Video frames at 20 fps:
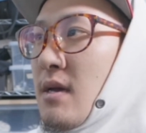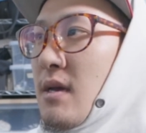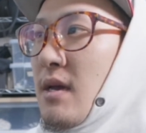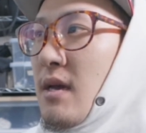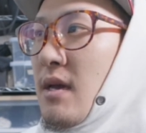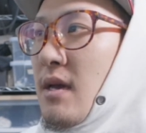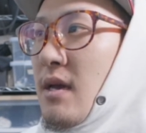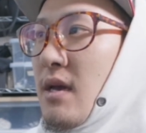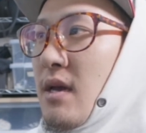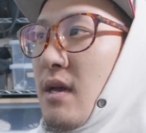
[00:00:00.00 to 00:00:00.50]

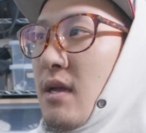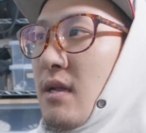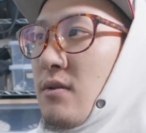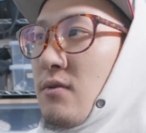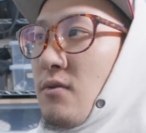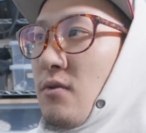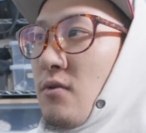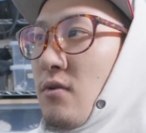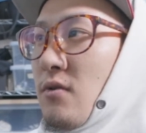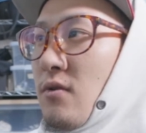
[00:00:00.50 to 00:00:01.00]
映
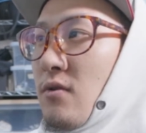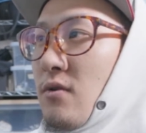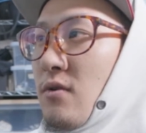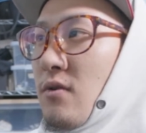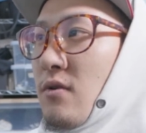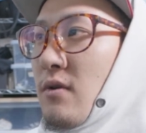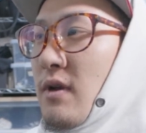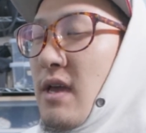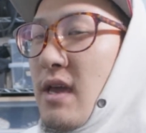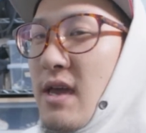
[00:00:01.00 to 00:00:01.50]

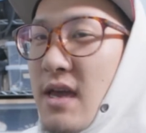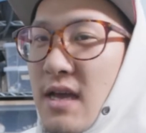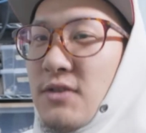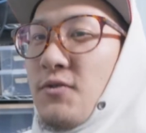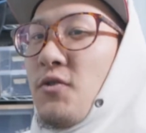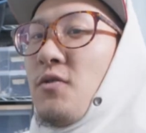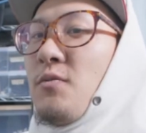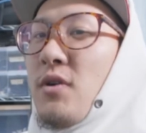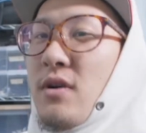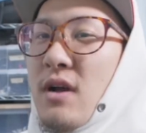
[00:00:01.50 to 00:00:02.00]
像
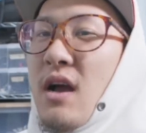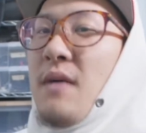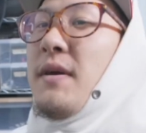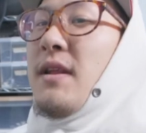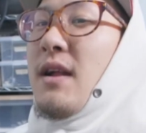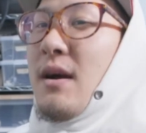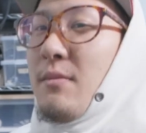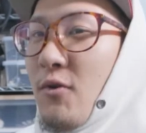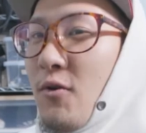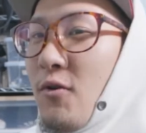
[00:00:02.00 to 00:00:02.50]
も
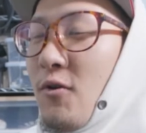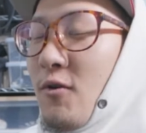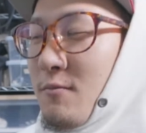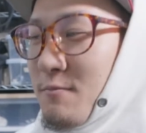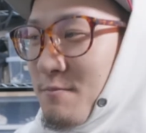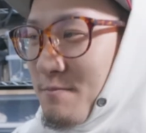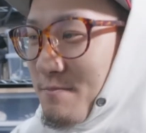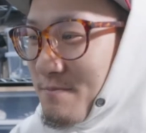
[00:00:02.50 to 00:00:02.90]
カメラも